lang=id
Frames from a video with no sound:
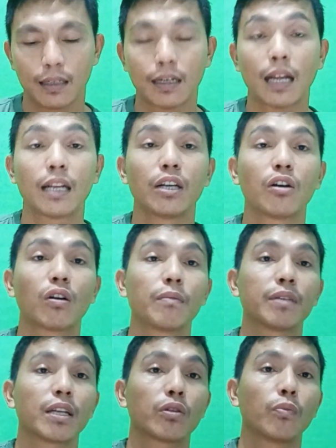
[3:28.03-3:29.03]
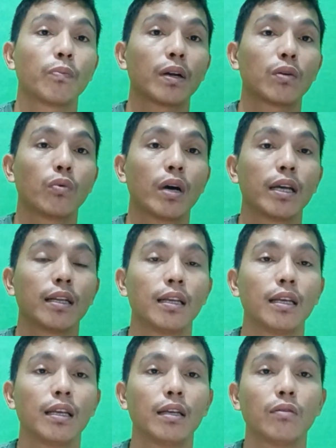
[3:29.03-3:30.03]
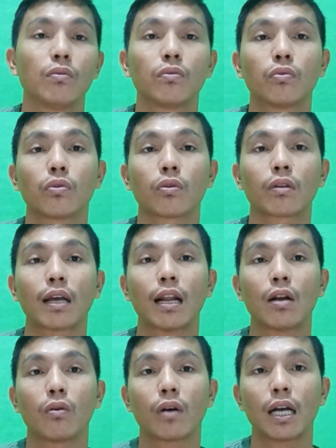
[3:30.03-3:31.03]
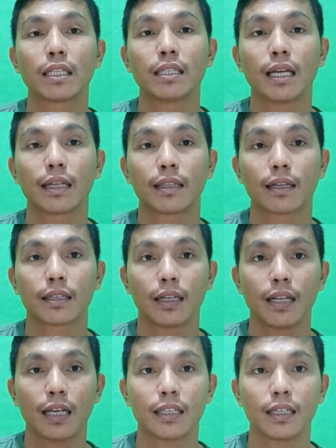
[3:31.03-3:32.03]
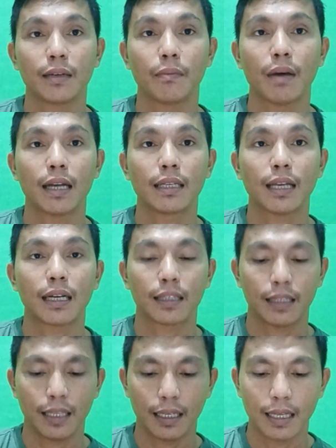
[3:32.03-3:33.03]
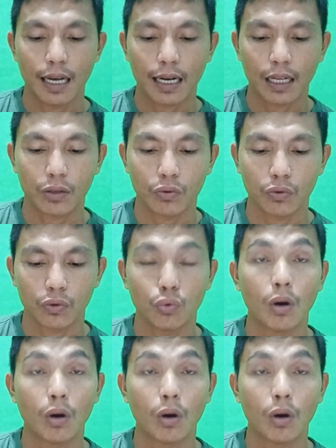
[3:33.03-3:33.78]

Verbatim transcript: Nah di Korem 142 ini untuk total alokasi yang tersedia sebanyak 312